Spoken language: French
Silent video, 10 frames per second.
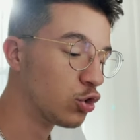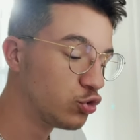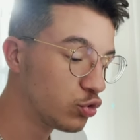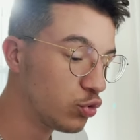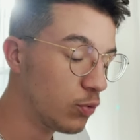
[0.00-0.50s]

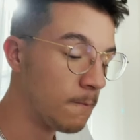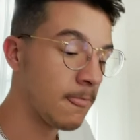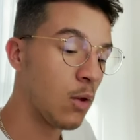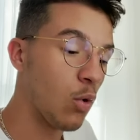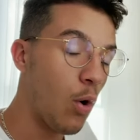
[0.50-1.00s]
Du coup,
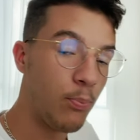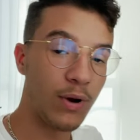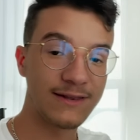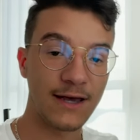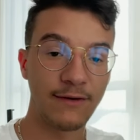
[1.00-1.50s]
on
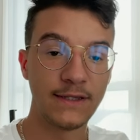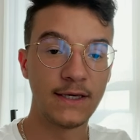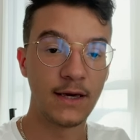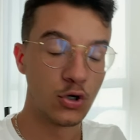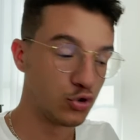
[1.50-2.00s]
pourrait
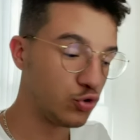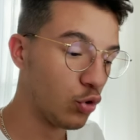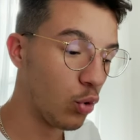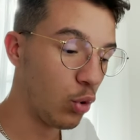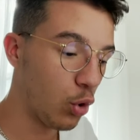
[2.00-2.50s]
travailler
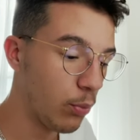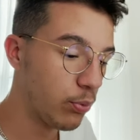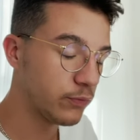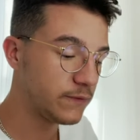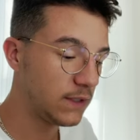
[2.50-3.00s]
sur le
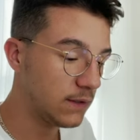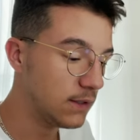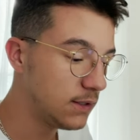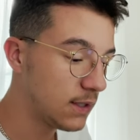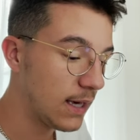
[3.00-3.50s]
rebond
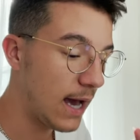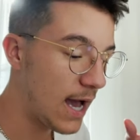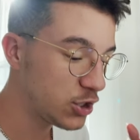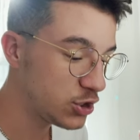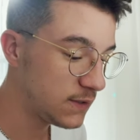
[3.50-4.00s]
technique
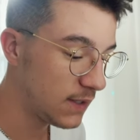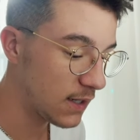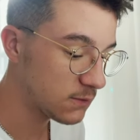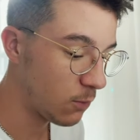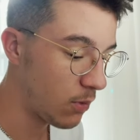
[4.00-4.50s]
acheter
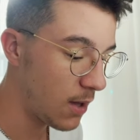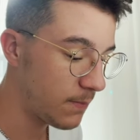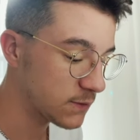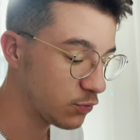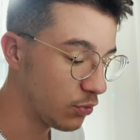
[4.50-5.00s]
à ce moment-là
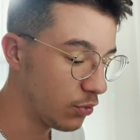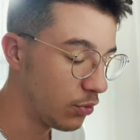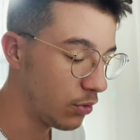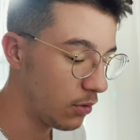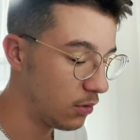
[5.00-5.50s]
parce que
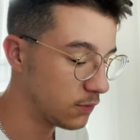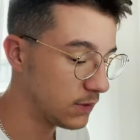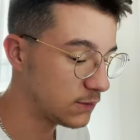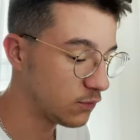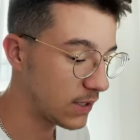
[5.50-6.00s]
euh,
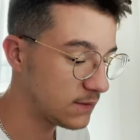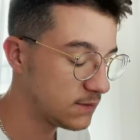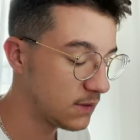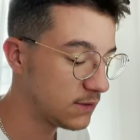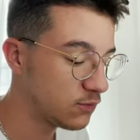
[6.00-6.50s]
les,
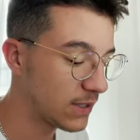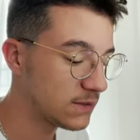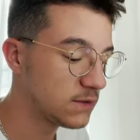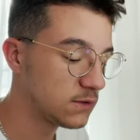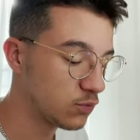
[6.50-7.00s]

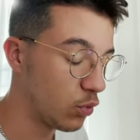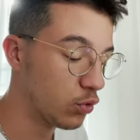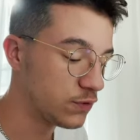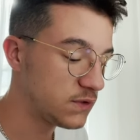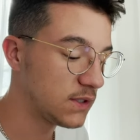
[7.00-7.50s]
stochastiques, sont
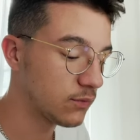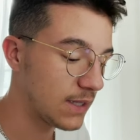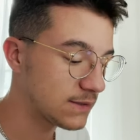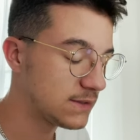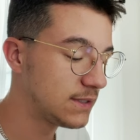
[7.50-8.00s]
aussi, on
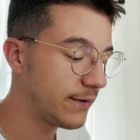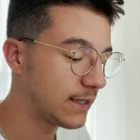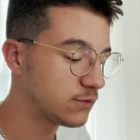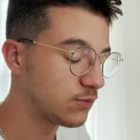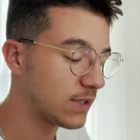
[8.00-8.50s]
a un signal
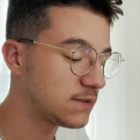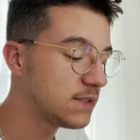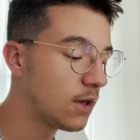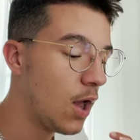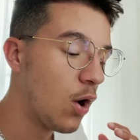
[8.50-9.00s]
avec le
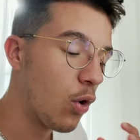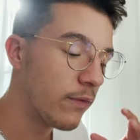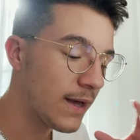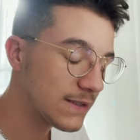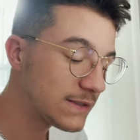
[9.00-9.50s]
stochastique,
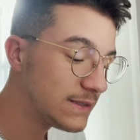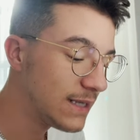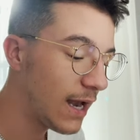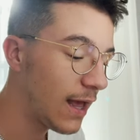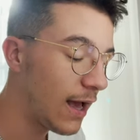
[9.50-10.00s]
on a un
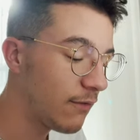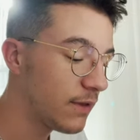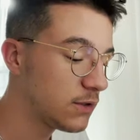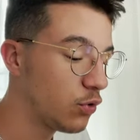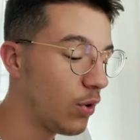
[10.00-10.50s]
signal
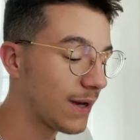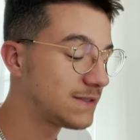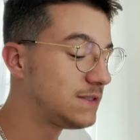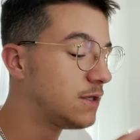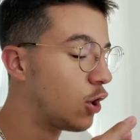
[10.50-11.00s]
avec le
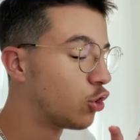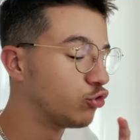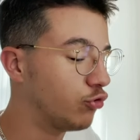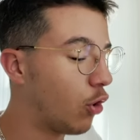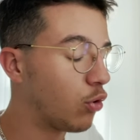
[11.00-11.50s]
RSI
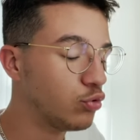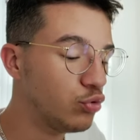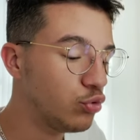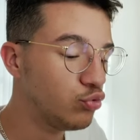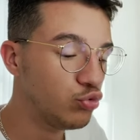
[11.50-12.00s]
dans
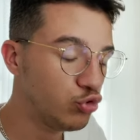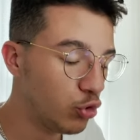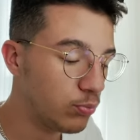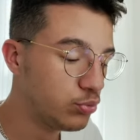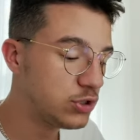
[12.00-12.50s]
une ou
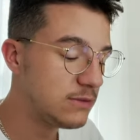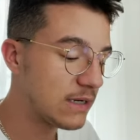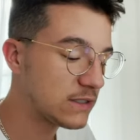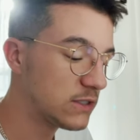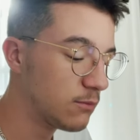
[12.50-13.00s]
deux bougies
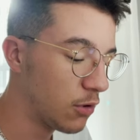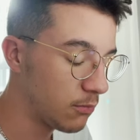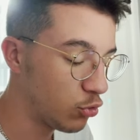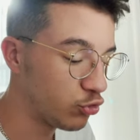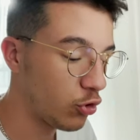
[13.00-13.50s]

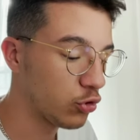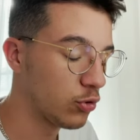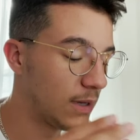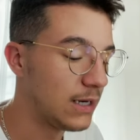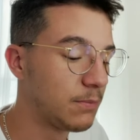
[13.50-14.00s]
maximum, le temps
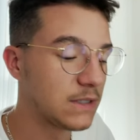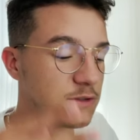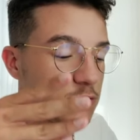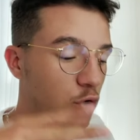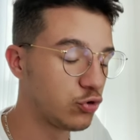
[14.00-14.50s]
que ben, les prix
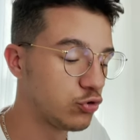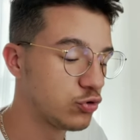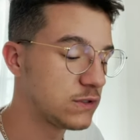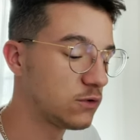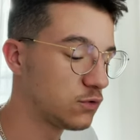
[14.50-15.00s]
sortent de
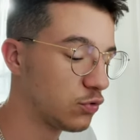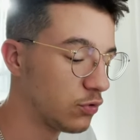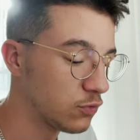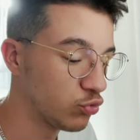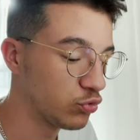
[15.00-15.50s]
cette
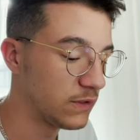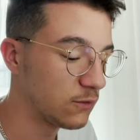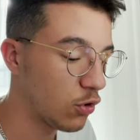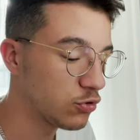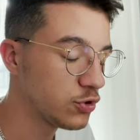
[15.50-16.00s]
zone, donc des
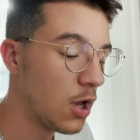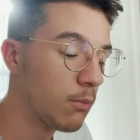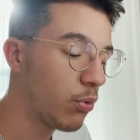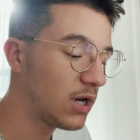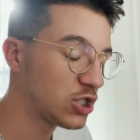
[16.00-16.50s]
30,
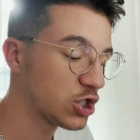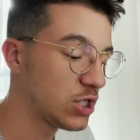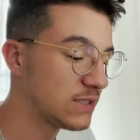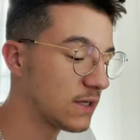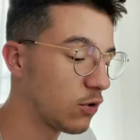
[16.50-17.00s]
pour aller
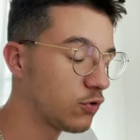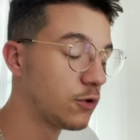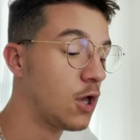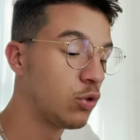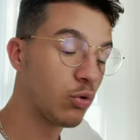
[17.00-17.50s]
chercher les 50.
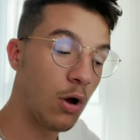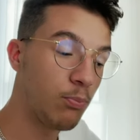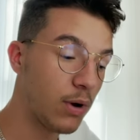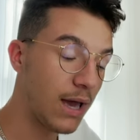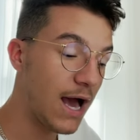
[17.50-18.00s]
Donc là, on
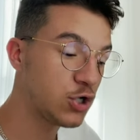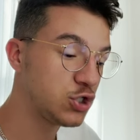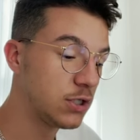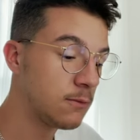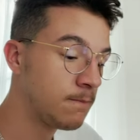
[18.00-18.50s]
pourrait
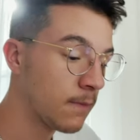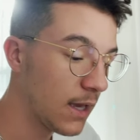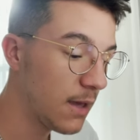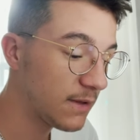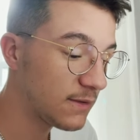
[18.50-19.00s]
acheter
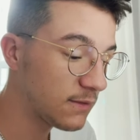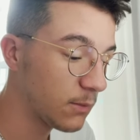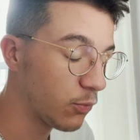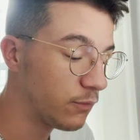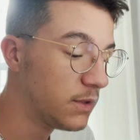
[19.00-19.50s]
et mettre un tes
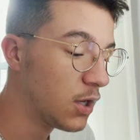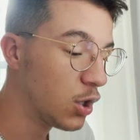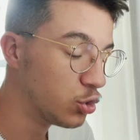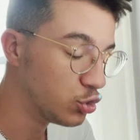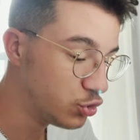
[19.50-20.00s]
profits
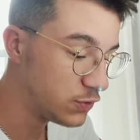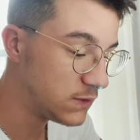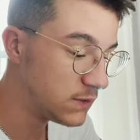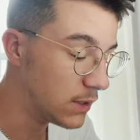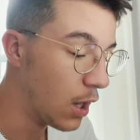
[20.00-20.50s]
juste
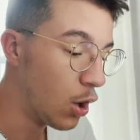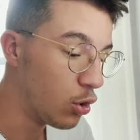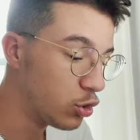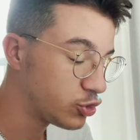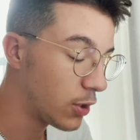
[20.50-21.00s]
ici.
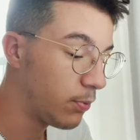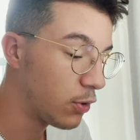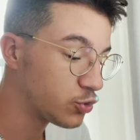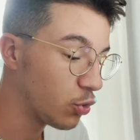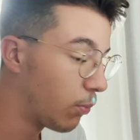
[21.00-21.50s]
Le stop
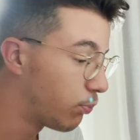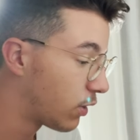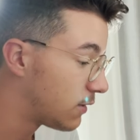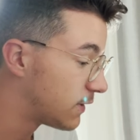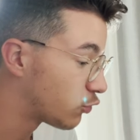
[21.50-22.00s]
loss, on
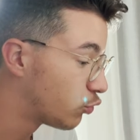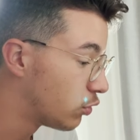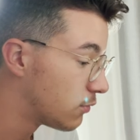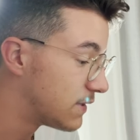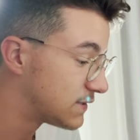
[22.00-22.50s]
pourrait le mettre
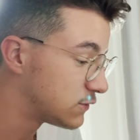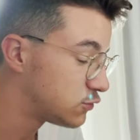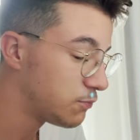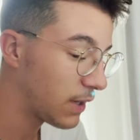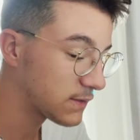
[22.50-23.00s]
où ben, C'est
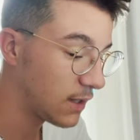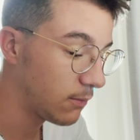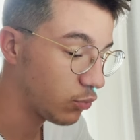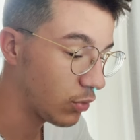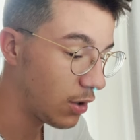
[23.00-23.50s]
super
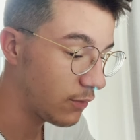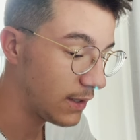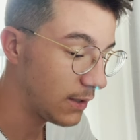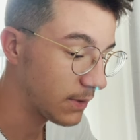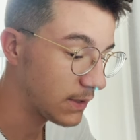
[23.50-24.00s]
simple. Donc là, on
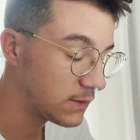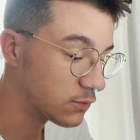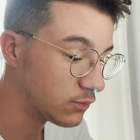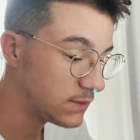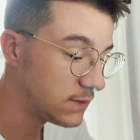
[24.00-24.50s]
a les prix qui
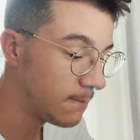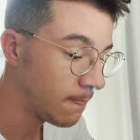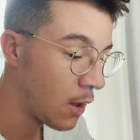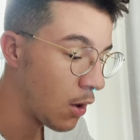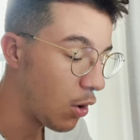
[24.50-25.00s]
sont ici.
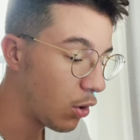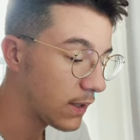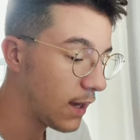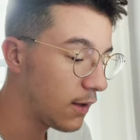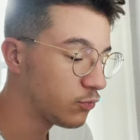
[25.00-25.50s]
En
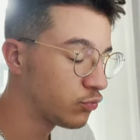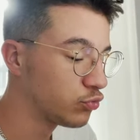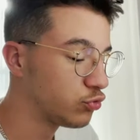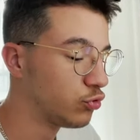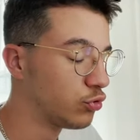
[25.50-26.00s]
cas
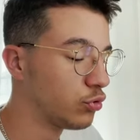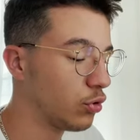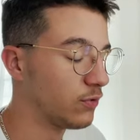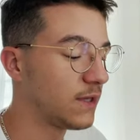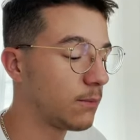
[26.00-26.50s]
donc
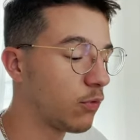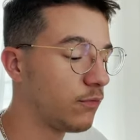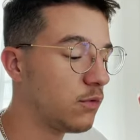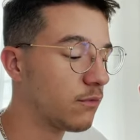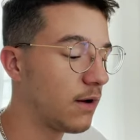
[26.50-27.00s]
de euh, take
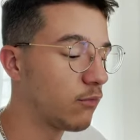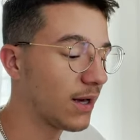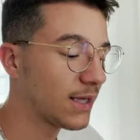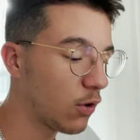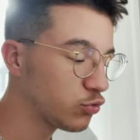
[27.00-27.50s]
profit, on va
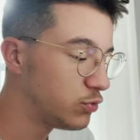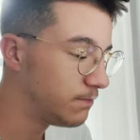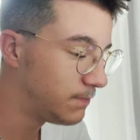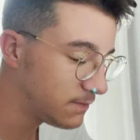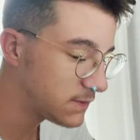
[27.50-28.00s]
avoir 48
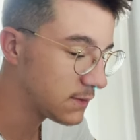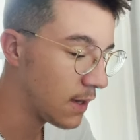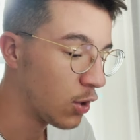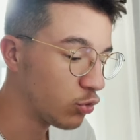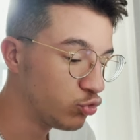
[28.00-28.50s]
pips.
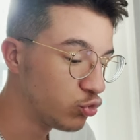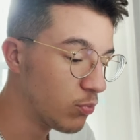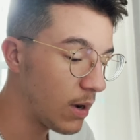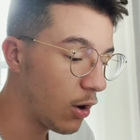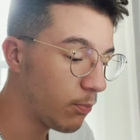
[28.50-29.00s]
Du coup,
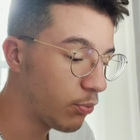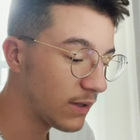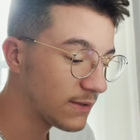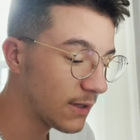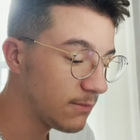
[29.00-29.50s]
ben là, on
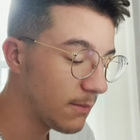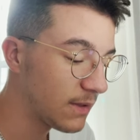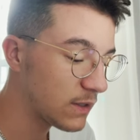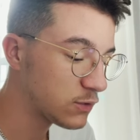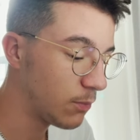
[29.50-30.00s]
pourrait très bien
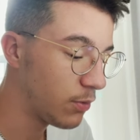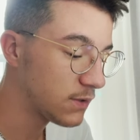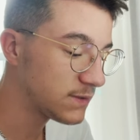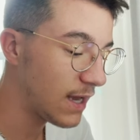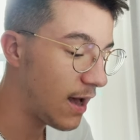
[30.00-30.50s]
mettre un stop
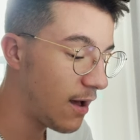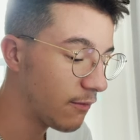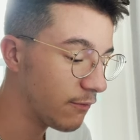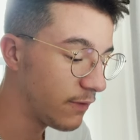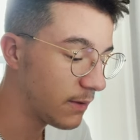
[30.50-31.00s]
loss à
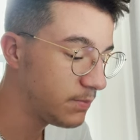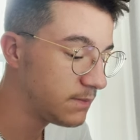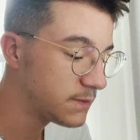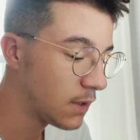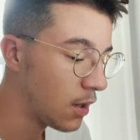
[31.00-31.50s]
20
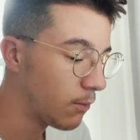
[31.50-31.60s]
pips.